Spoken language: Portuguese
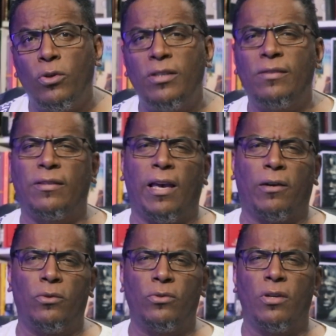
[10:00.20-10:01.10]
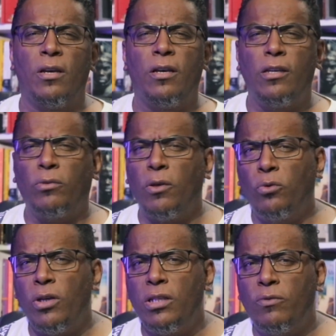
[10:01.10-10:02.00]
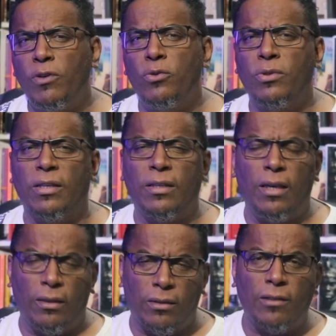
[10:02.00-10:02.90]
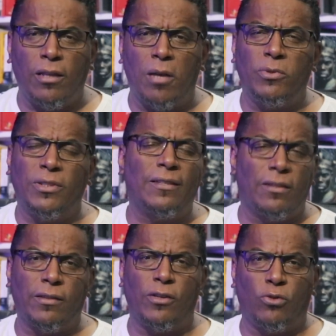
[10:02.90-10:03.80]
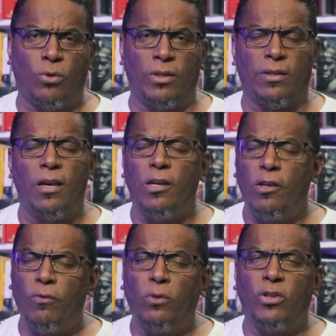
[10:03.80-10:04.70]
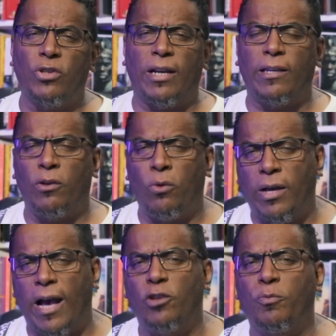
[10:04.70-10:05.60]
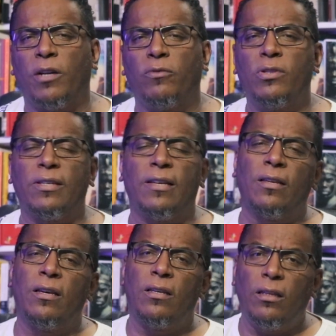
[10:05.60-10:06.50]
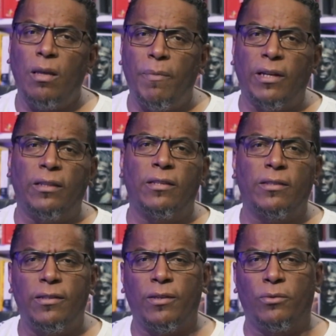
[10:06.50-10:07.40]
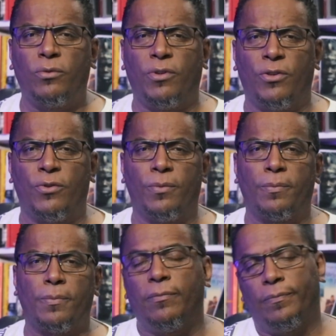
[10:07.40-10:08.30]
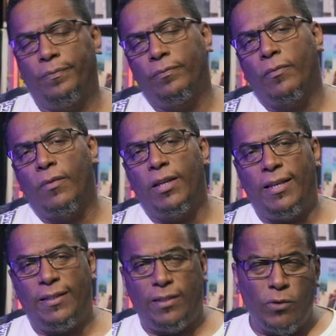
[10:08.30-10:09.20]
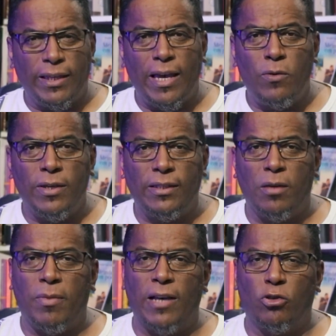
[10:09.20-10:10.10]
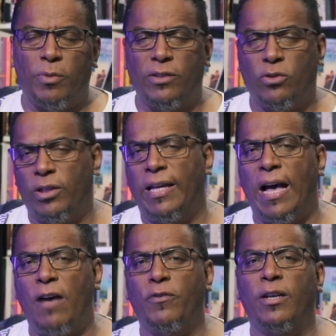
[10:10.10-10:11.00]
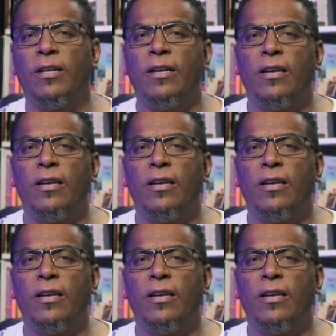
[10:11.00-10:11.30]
dois séculos. Eu tenho dois vídeos aqui que tratamos destas questões e vou deixar aqui no card para vocês e também na descrição do vídeo. E se você quer conhecer mais sobre a história da África,